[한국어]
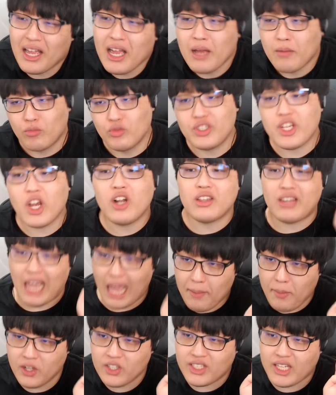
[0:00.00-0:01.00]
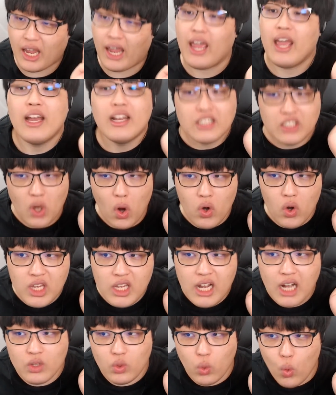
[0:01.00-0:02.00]
문제열 네 번째
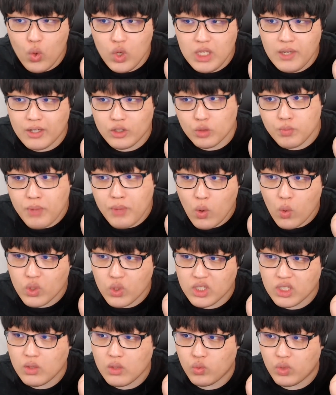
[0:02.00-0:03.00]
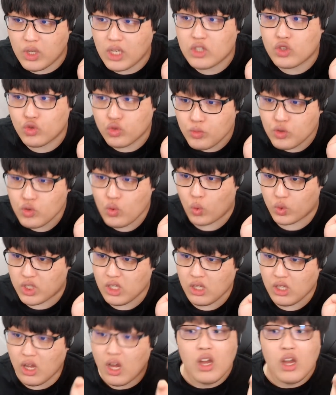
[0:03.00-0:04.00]
정의가 도은이와 숨바꼭질을 위해 숨은 곳은?
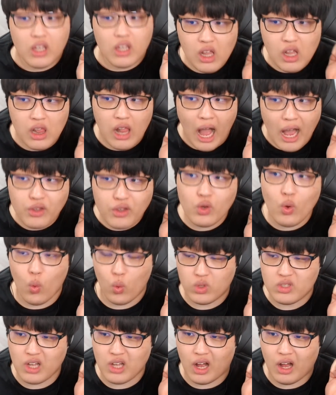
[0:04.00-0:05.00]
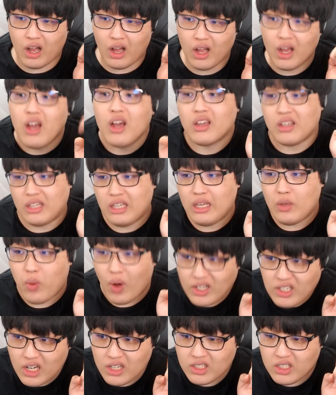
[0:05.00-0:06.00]
1. 학교 옥상 2.
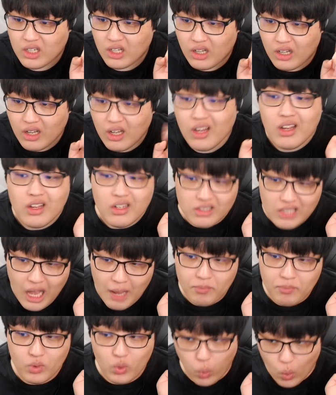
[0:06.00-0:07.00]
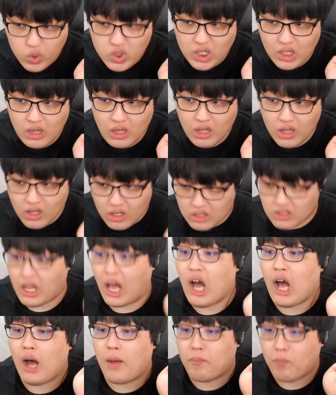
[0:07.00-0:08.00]
화장실 3. 교실
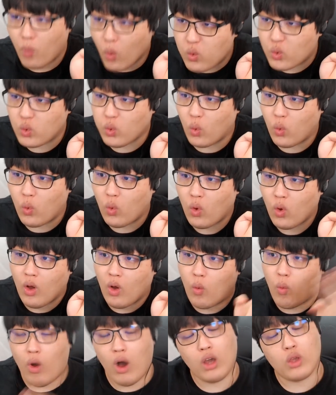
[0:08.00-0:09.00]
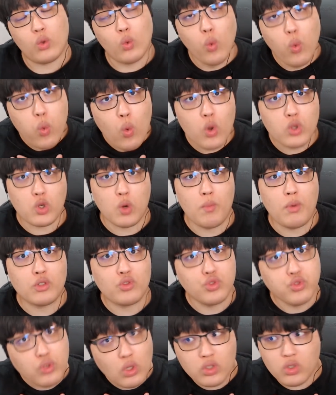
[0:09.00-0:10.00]
4. 복도 와 이거 정말
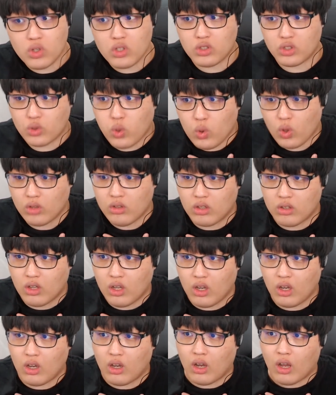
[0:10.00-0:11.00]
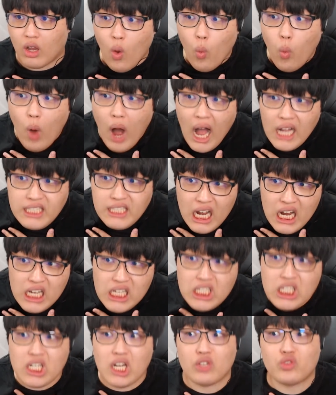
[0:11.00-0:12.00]
충격적인 스토리였는데
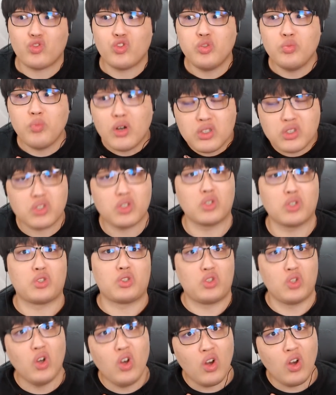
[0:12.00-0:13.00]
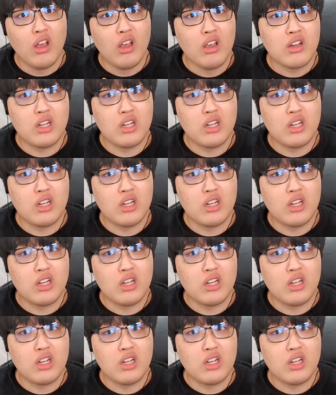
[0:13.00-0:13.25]
화장실에 숨었었죠?